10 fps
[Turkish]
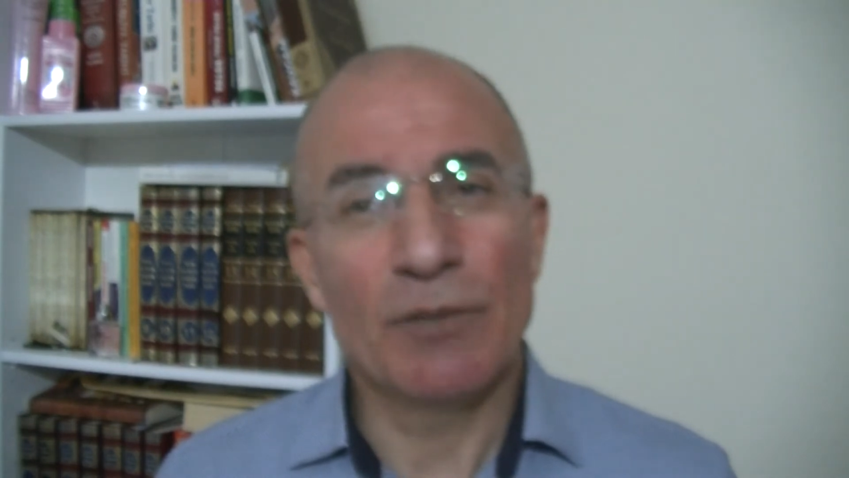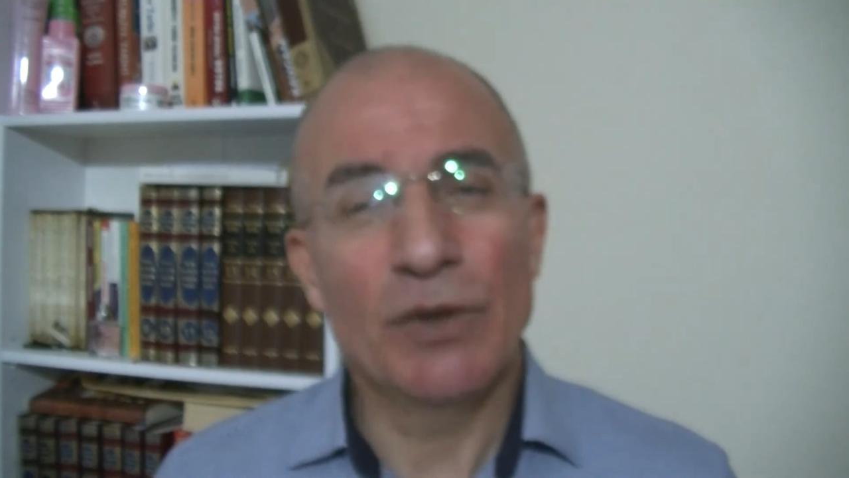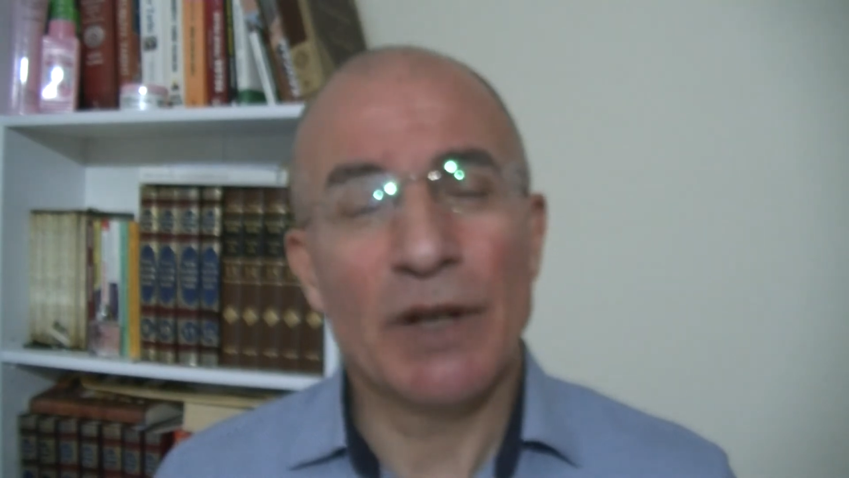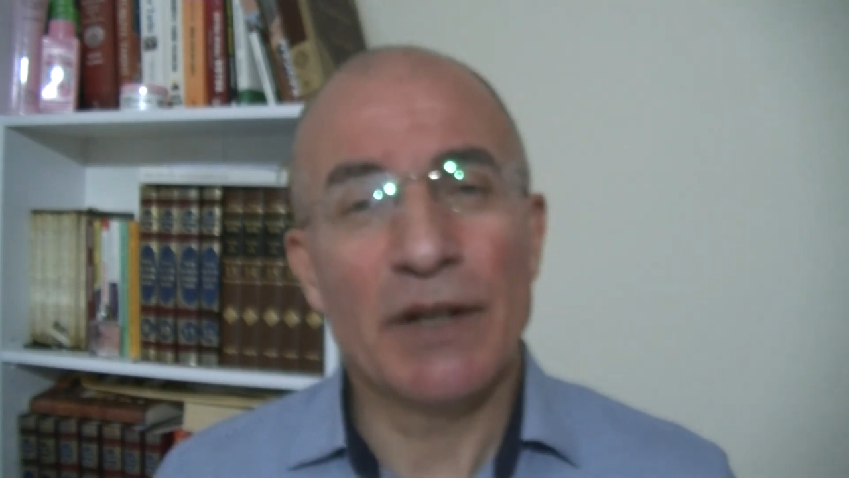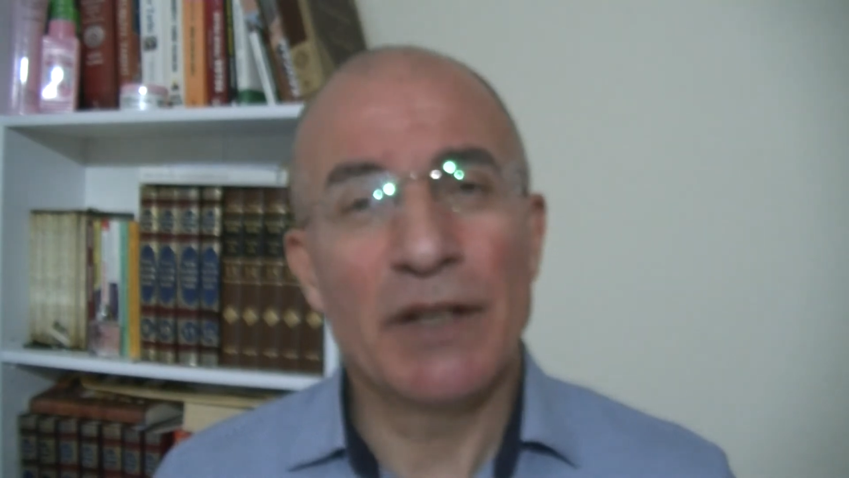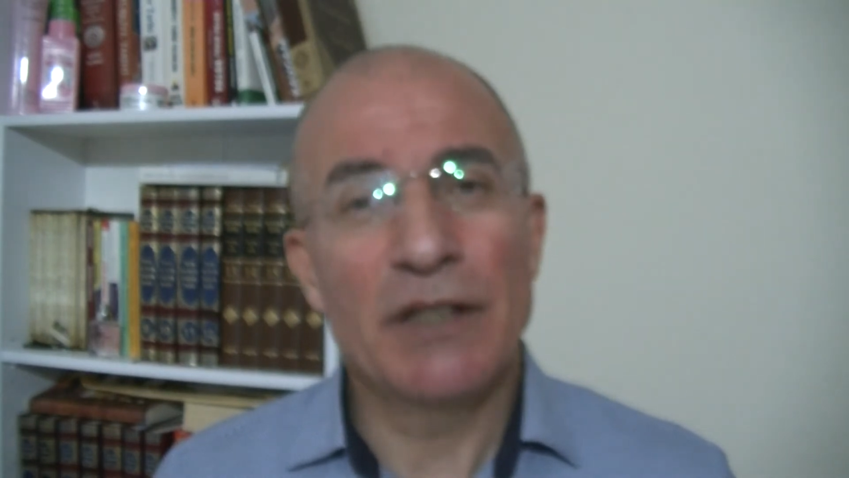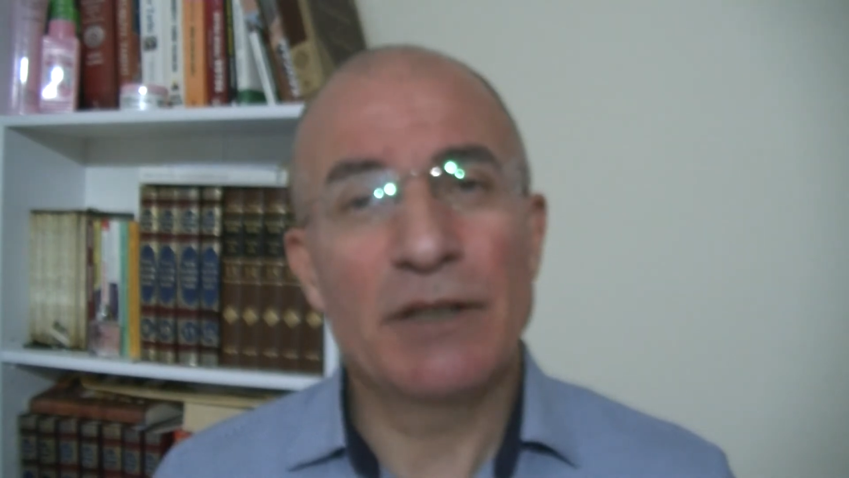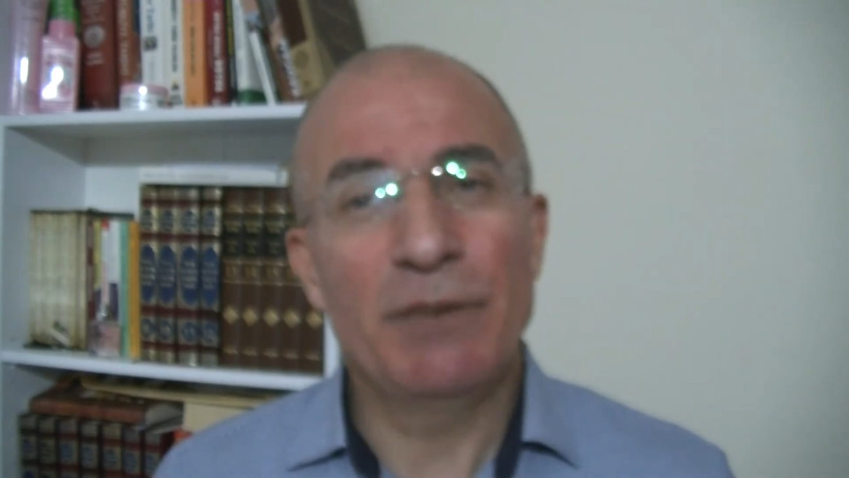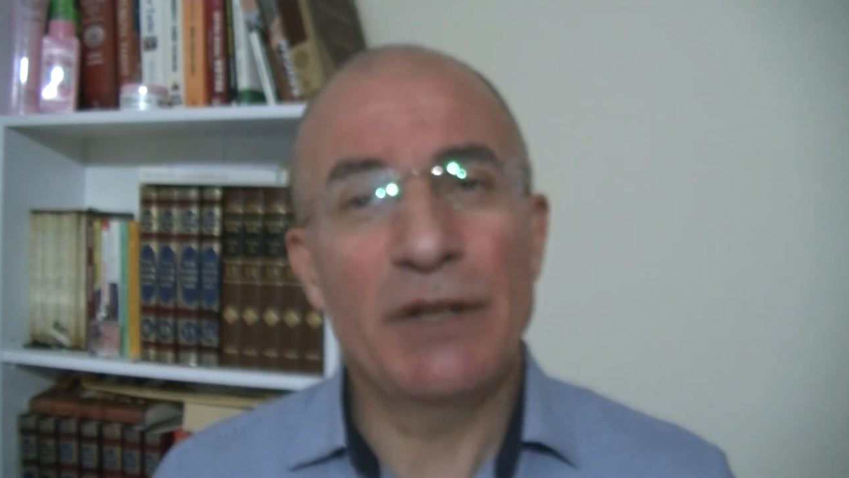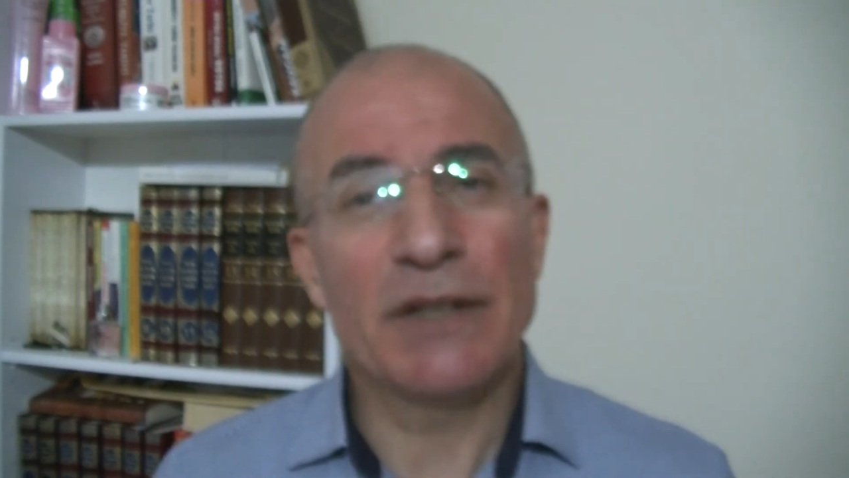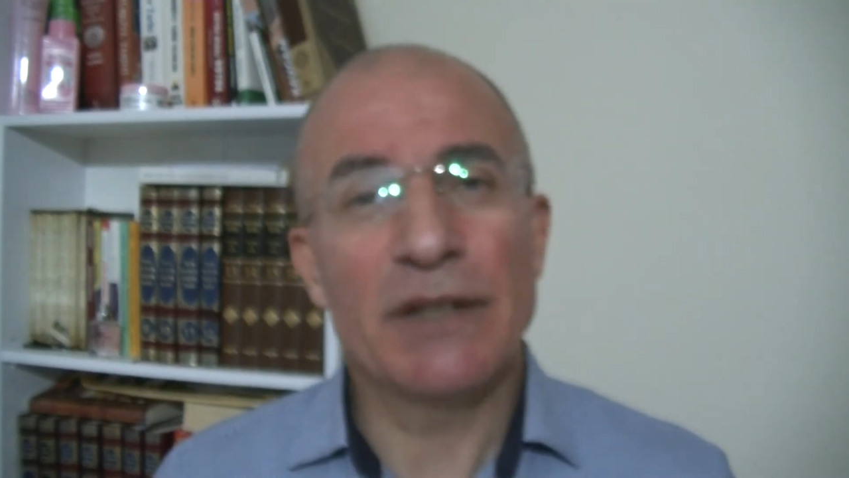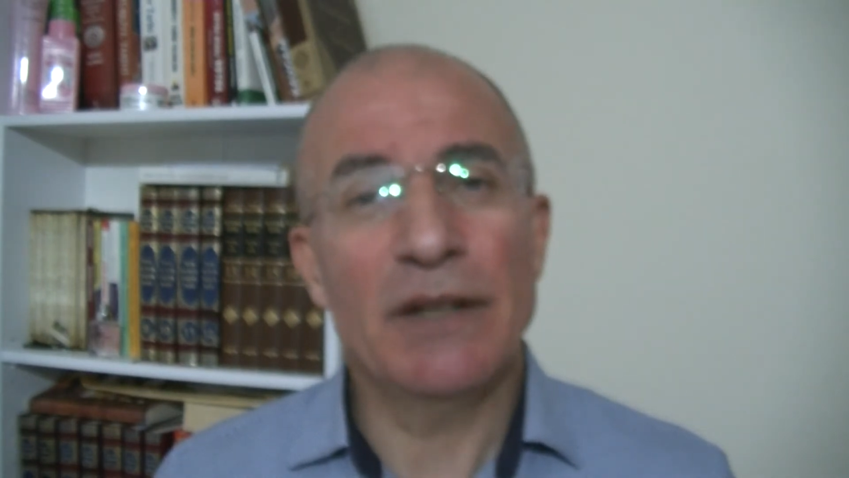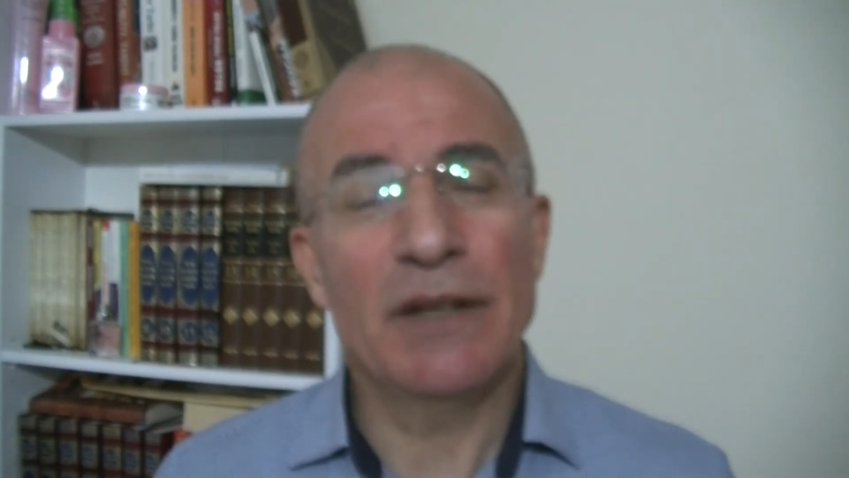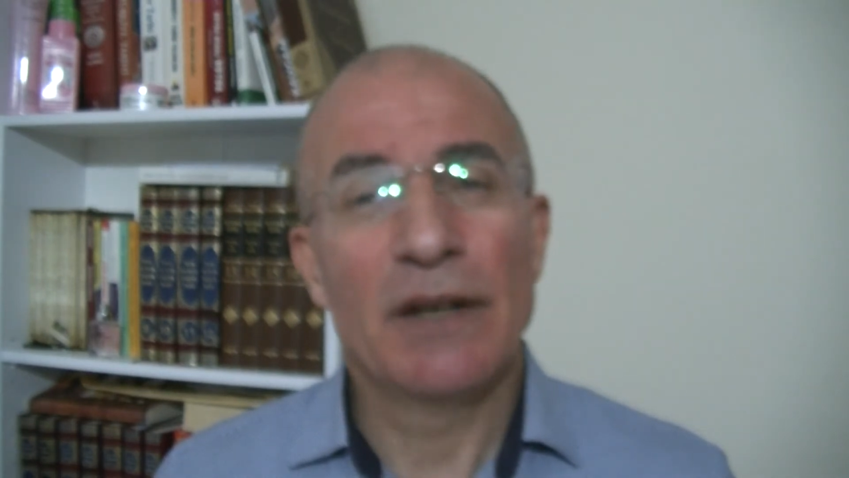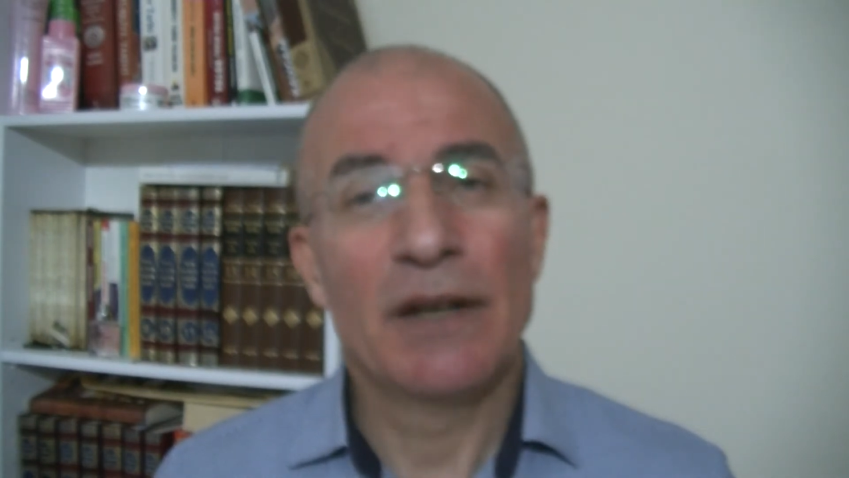Bunların hiçbirisi